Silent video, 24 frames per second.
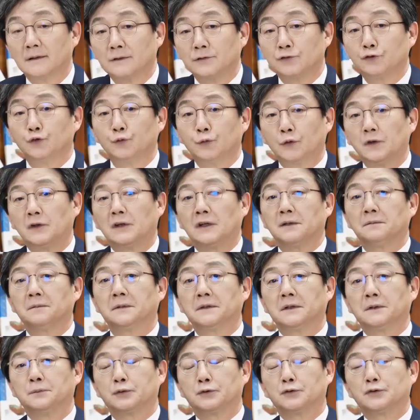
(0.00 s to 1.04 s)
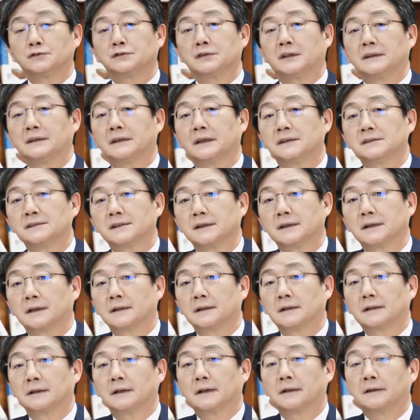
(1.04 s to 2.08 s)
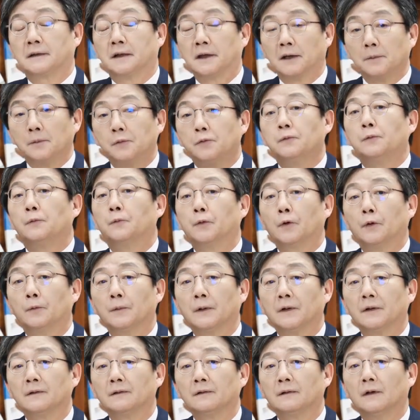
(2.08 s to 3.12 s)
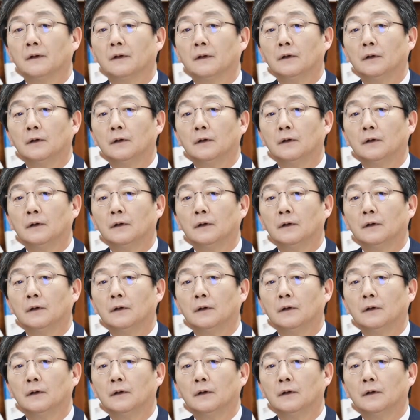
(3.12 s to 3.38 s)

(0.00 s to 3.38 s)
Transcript: 그 24번의 부동산 대책이라는 게 대부분 보면